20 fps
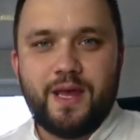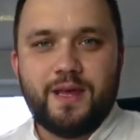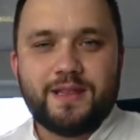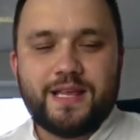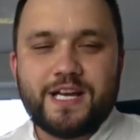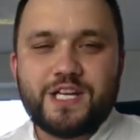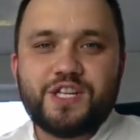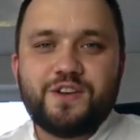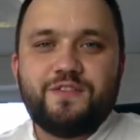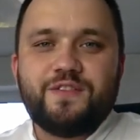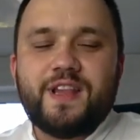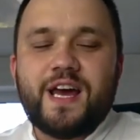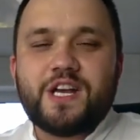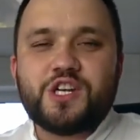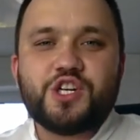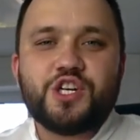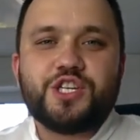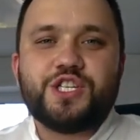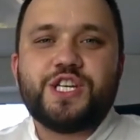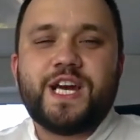Также в
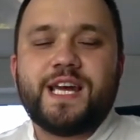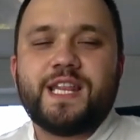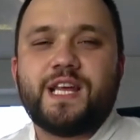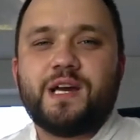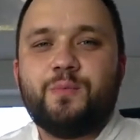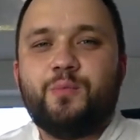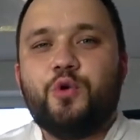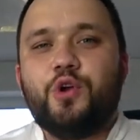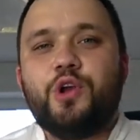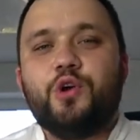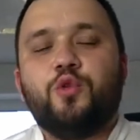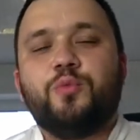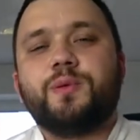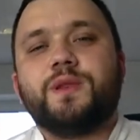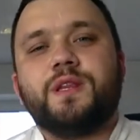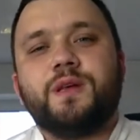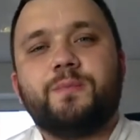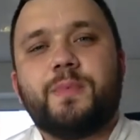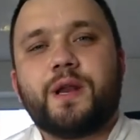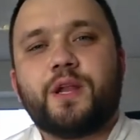наших чатах более
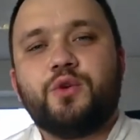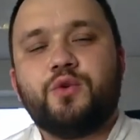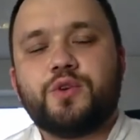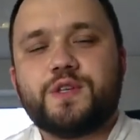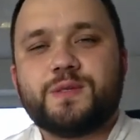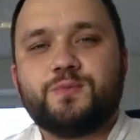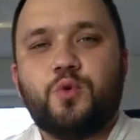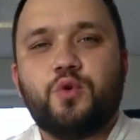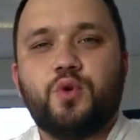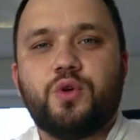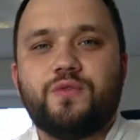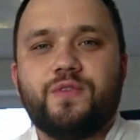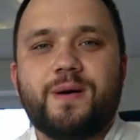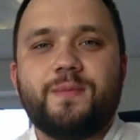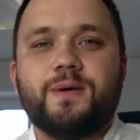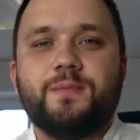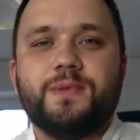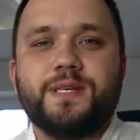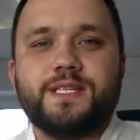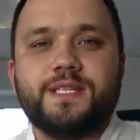опытные партнеры смогут
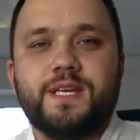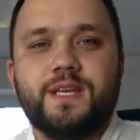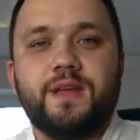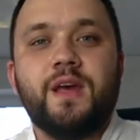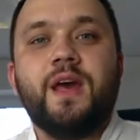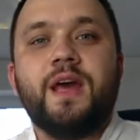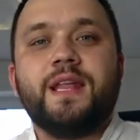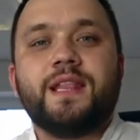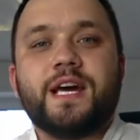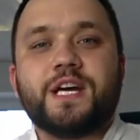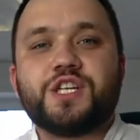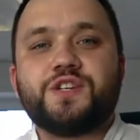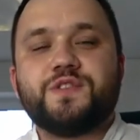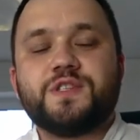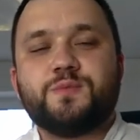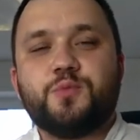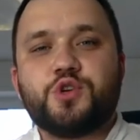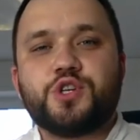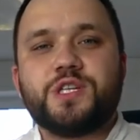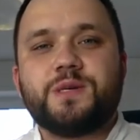вам объяснить. Также вы
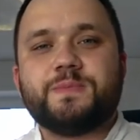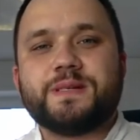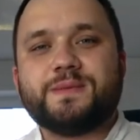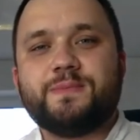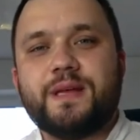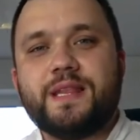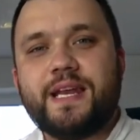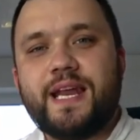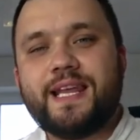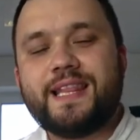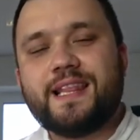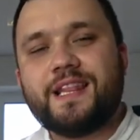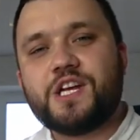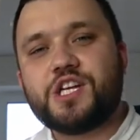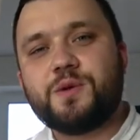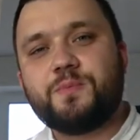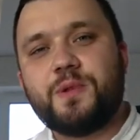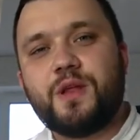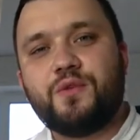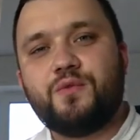сможете посмотреть на
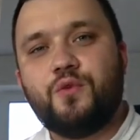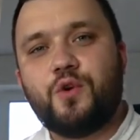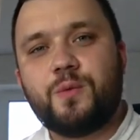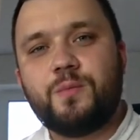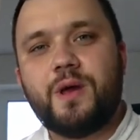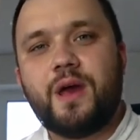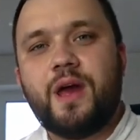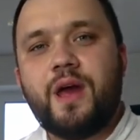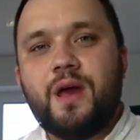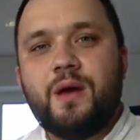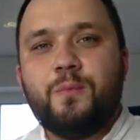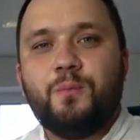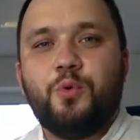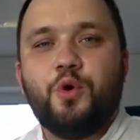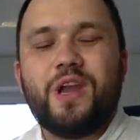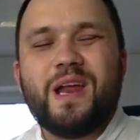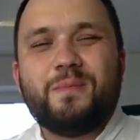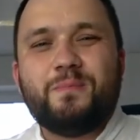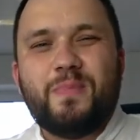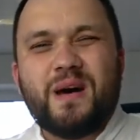нашей платформе
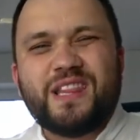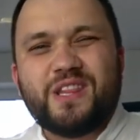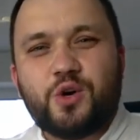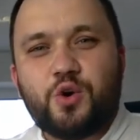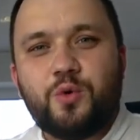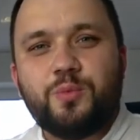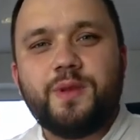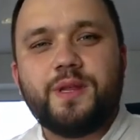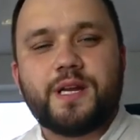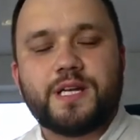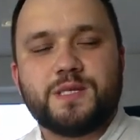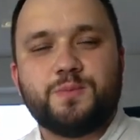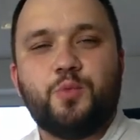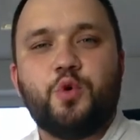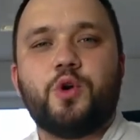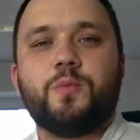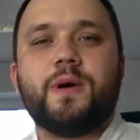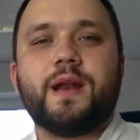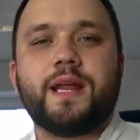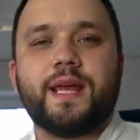более подробный
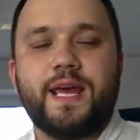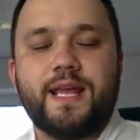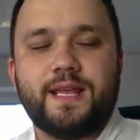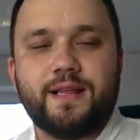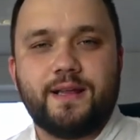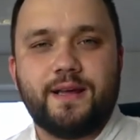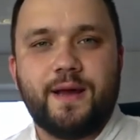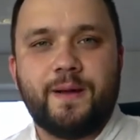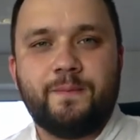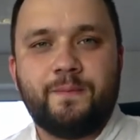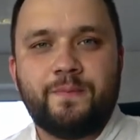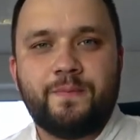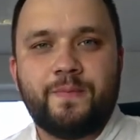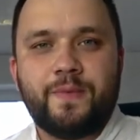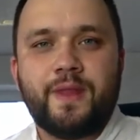разбор маркетинга.